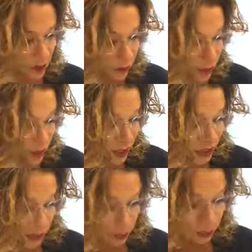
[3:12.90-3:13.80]
Forse
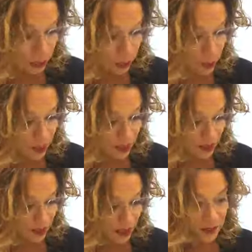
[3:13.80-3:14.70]
siamo due figure
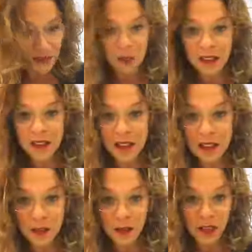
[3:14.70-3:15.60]
destinate ad abitare
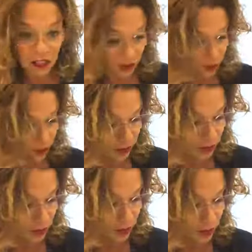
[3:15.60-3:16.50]
l'infinito.
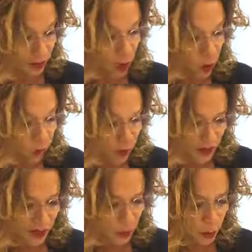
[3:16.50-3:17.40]
O
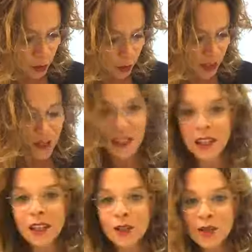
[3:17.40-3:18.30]
forse siamo pronte a
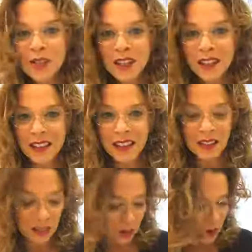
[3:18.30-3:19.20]
svanire così,
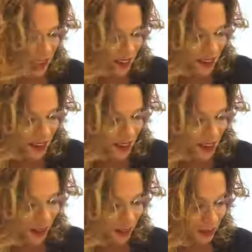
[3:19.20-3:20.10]
da un istante
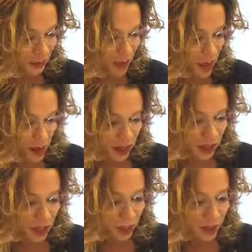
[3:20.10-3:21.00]
all'altro,
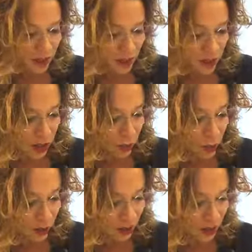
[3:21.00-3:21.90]
lasciando una traccia
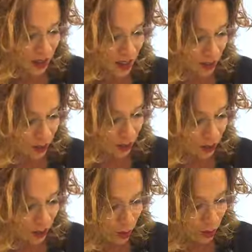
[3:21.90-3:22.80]
luminosa dietro di
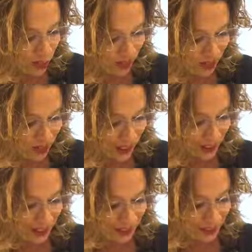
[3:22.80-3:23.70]
noi come stelle
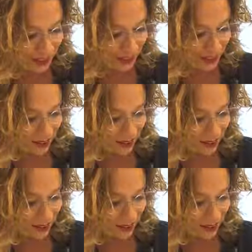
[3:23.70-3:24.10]
cadenti.